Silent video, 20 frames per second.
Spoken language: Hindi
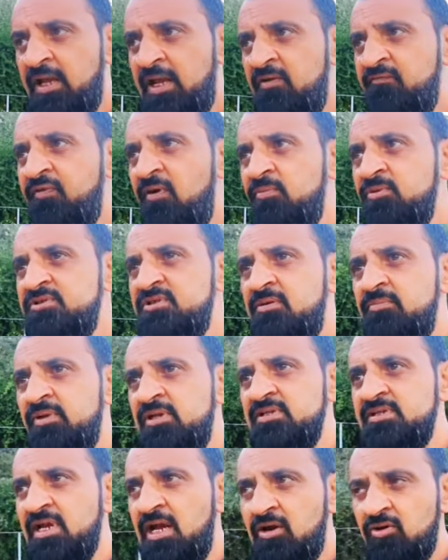इन्फॉर्मेशन
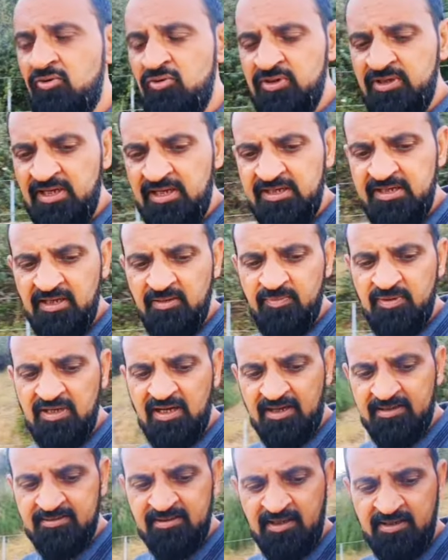मिल जाए और उनके लिए भी
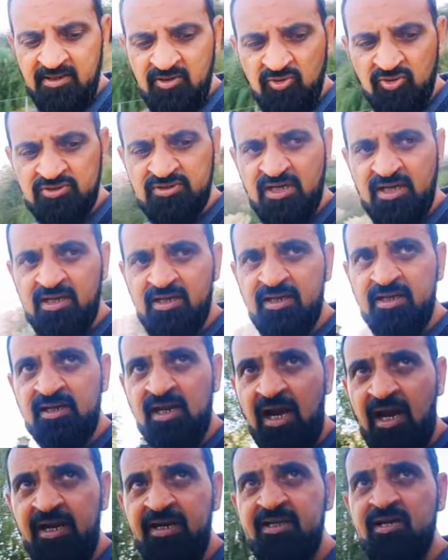आसानी हो जाए एक
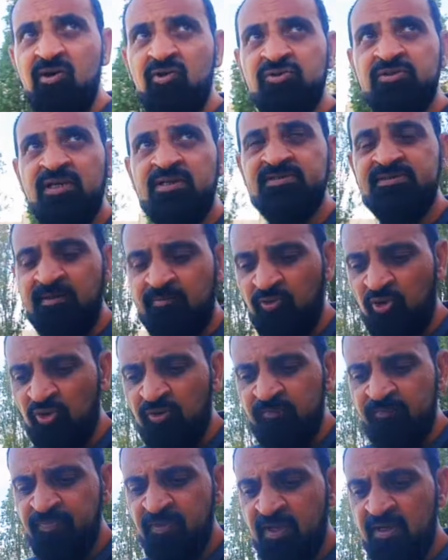आइडिया हो जाए सबको